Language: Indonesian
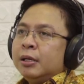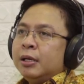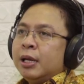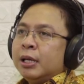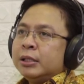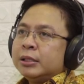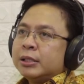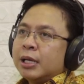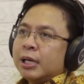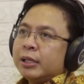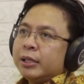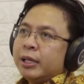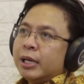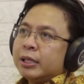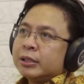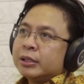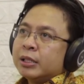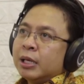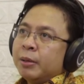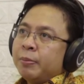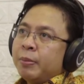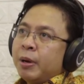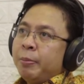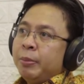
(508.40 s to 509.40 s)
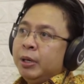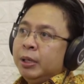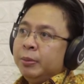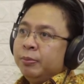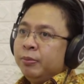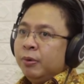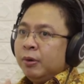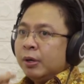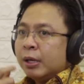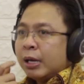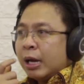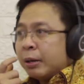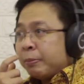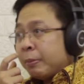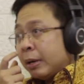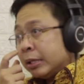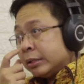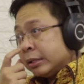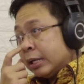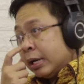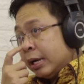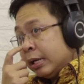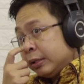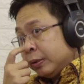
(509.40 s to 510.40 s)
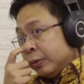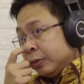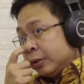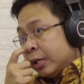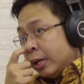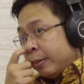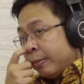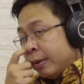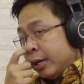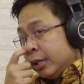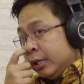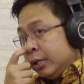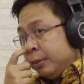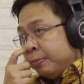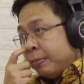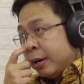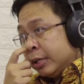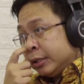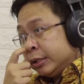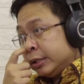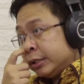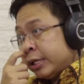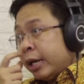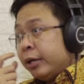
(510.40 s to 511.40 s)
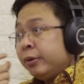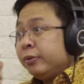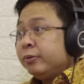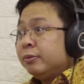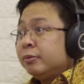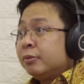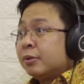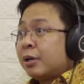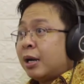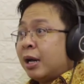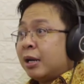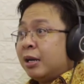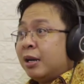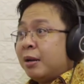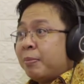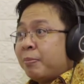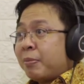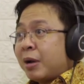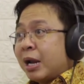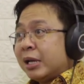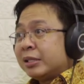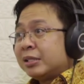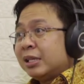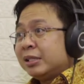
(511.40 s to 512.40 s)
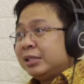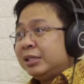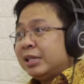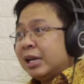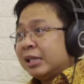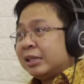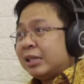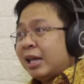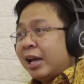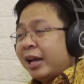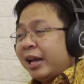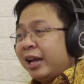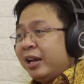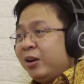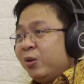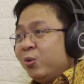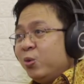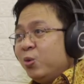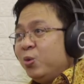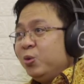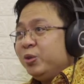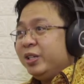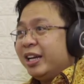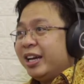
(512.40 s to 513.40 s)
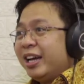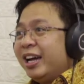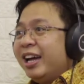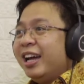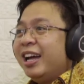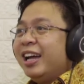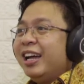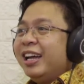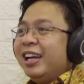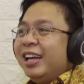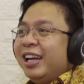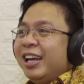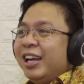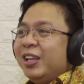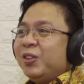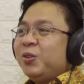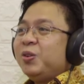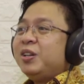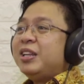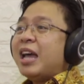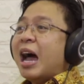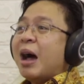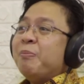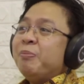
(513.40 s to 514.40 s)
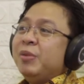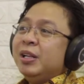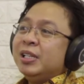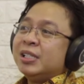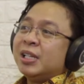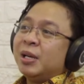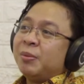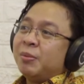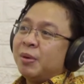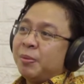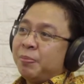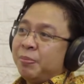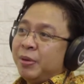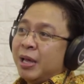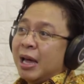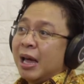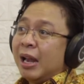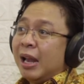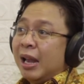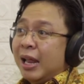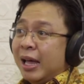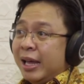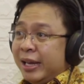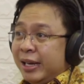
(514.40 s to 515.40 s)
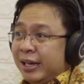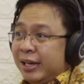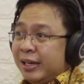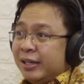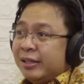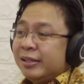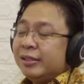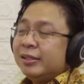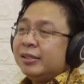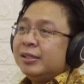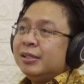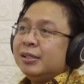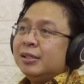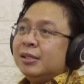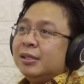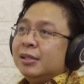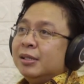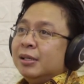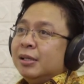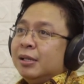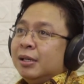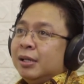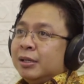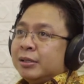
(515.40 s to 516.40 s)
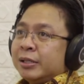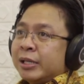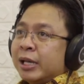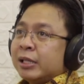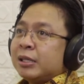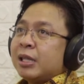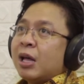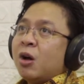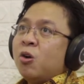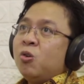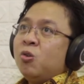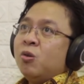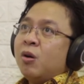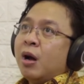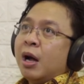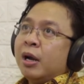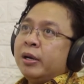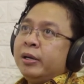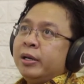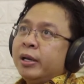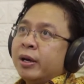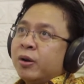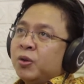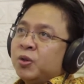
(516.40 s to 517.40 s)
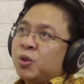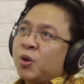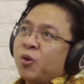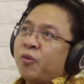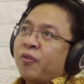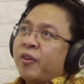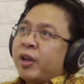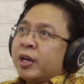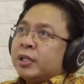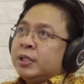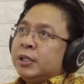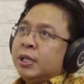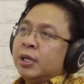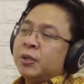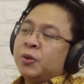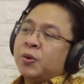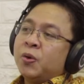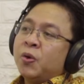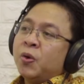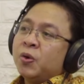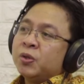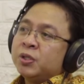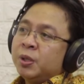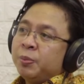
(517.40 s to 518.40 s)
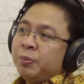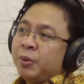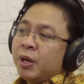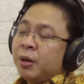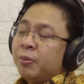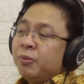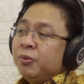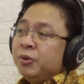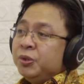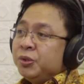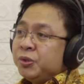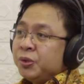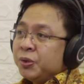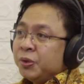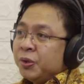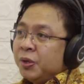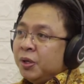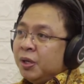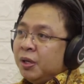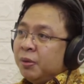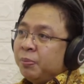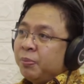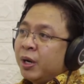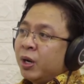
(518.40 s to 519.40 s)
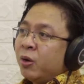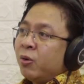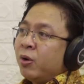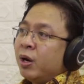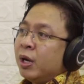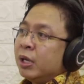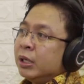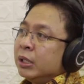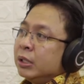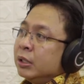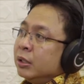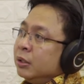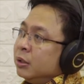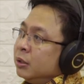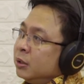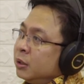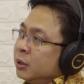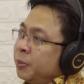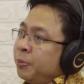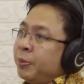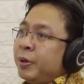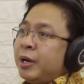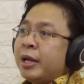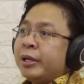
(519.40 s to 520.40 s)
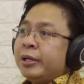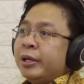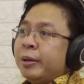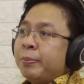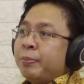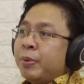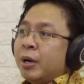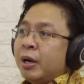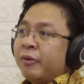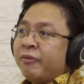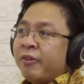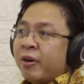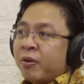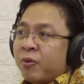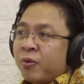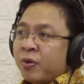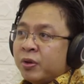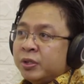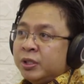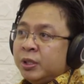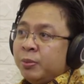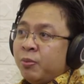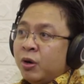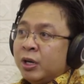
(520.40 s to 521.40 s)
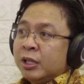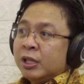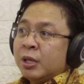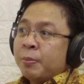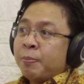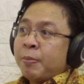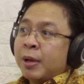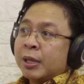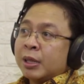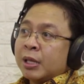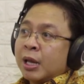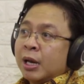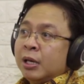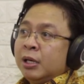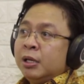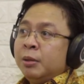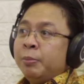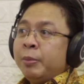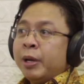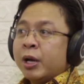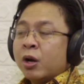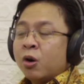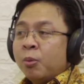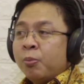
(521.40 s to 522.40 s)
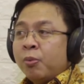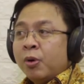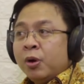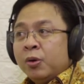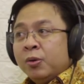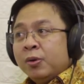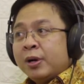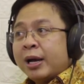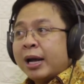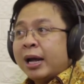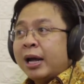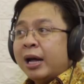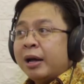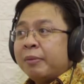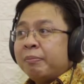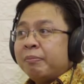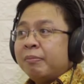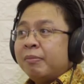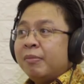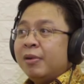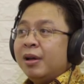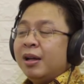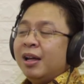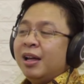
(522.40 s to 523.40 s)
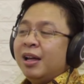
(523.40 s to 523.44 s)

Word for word: Dan saat yang sama menimbulkan masalah terutama di basis NU karena merasa jatah NU-nya itu diambil sama pihak lain. Saya tahu ada kontroversi atau gosip yang muncul bahwa sebenarnya Pak Farrozi mau ditempatkan di Menko Polhukam